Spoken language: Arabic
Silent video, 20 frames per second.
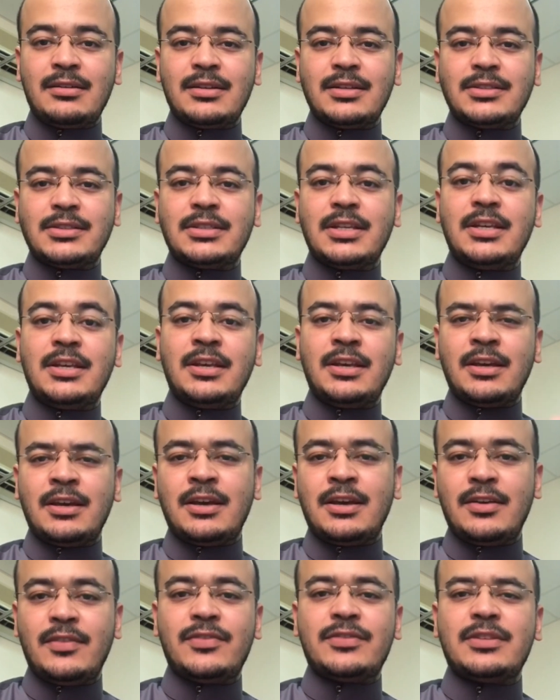
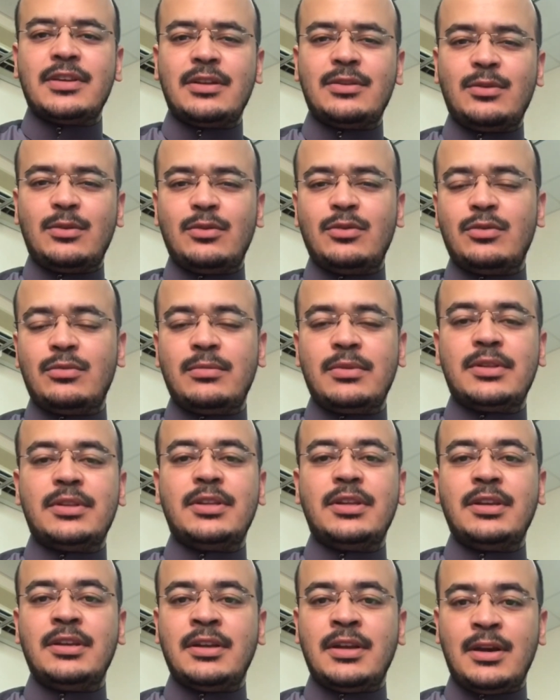سيئة إفساد علوم
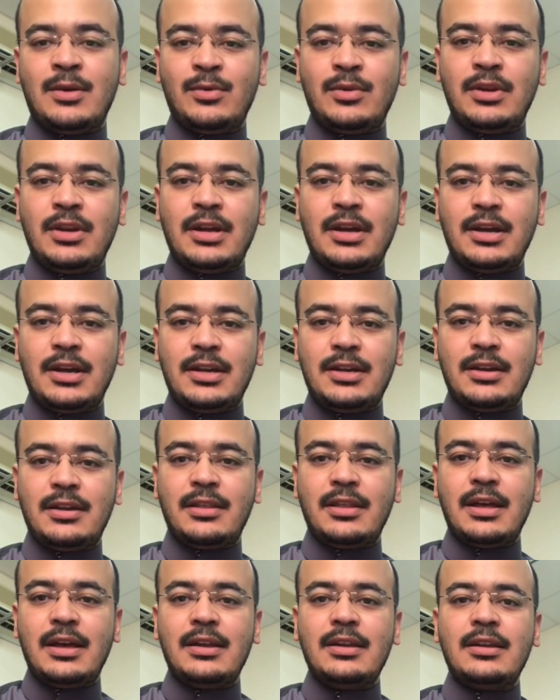الدين أو إلى غير
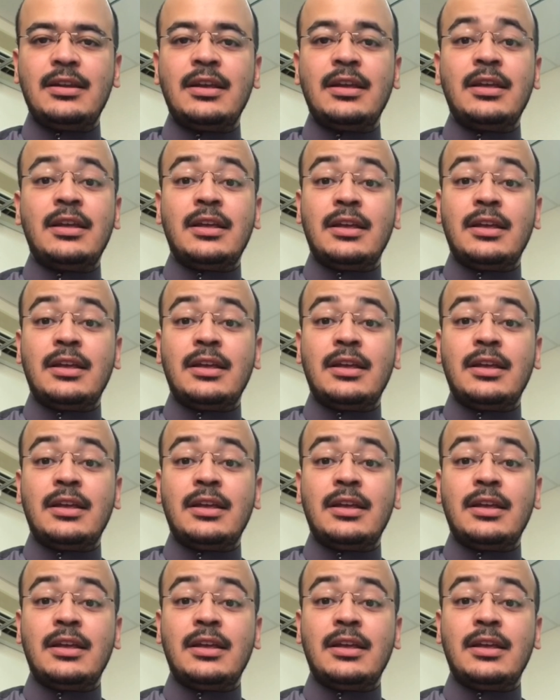ذلك